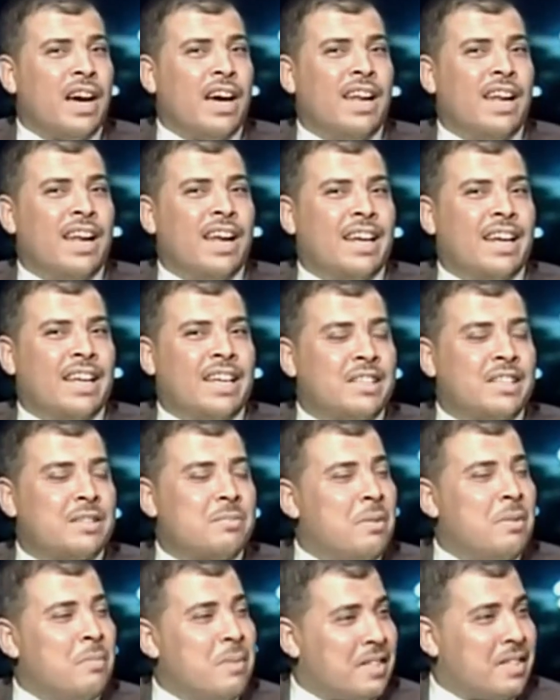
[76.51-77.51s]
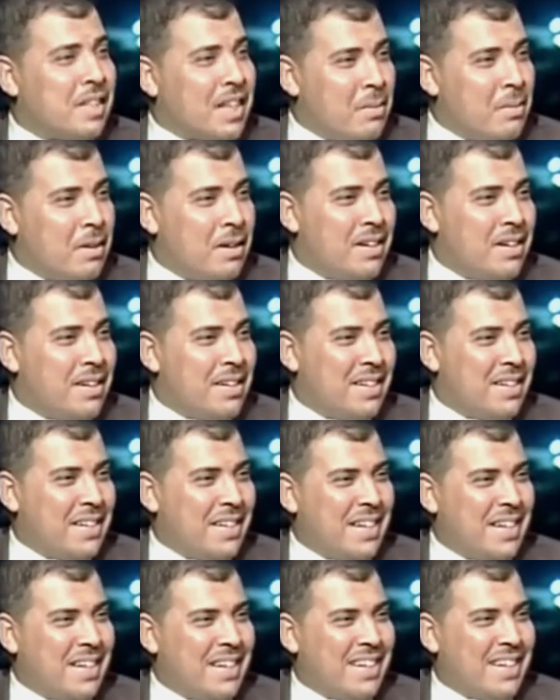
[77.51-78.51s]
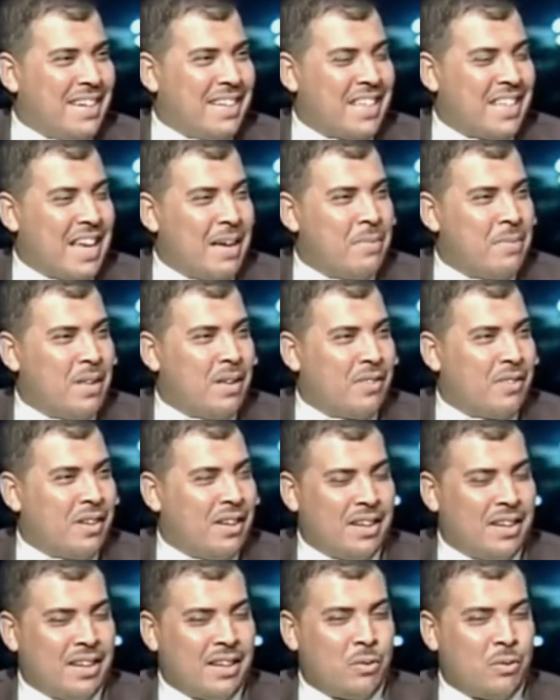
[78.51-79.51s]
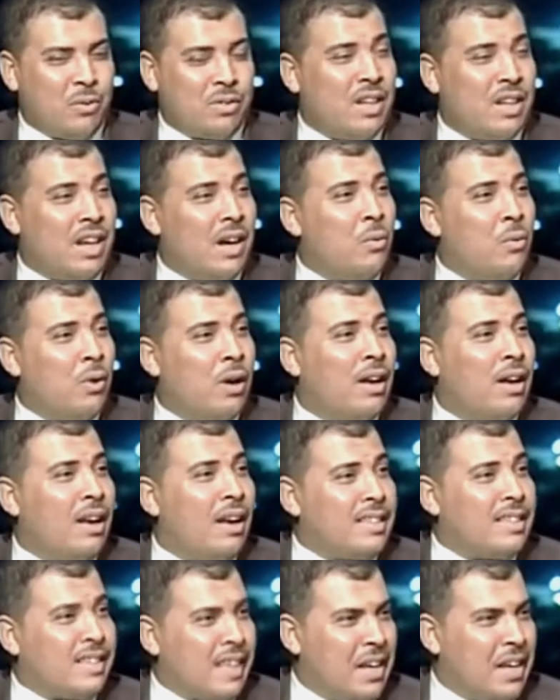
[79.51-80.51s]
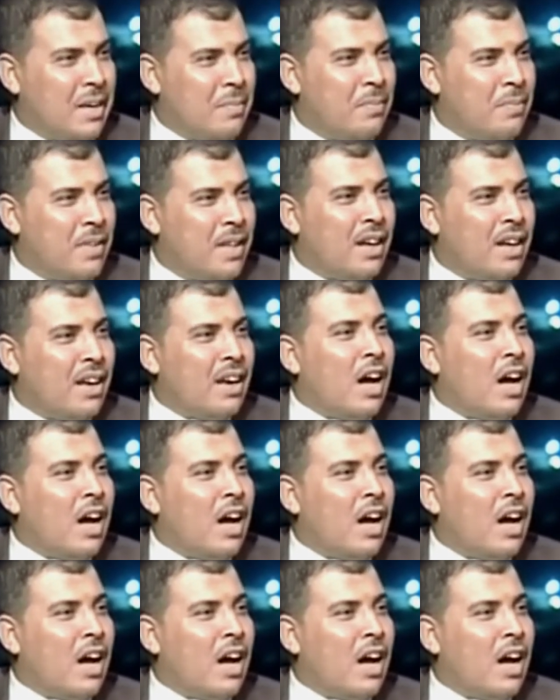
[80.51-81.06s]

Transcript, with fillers: الجسم المصري كما أسهبنا في الجزء الأول سليم